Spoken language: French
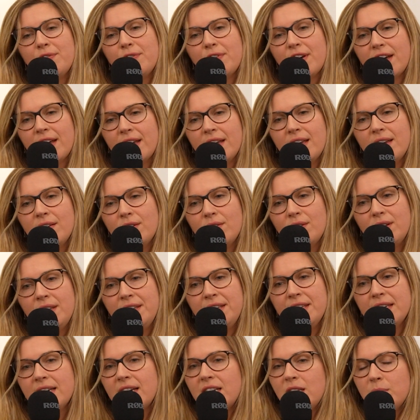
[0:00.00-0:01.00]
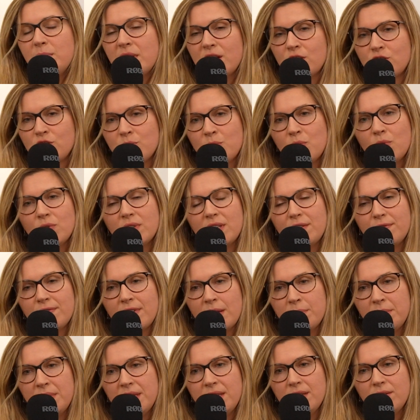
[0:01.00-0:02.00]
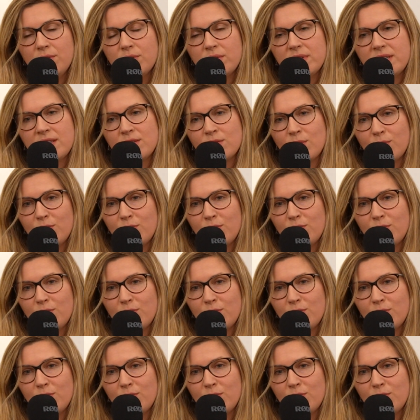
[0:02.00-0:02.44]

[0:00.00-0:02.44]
frais liés à l'hébergement des familles de ces